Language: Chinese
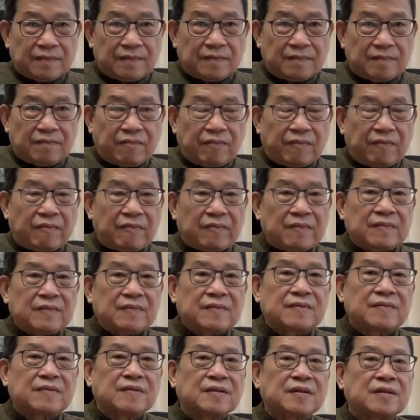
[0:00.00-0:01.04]
嗯，
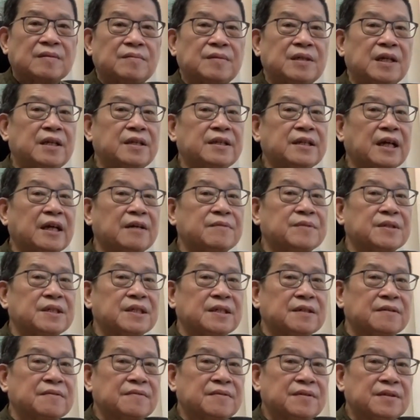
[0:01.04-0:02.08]
人来不
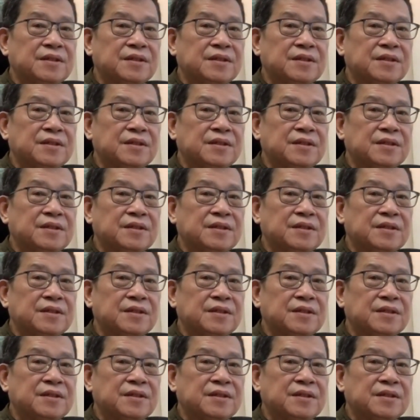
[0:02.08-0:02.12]
了。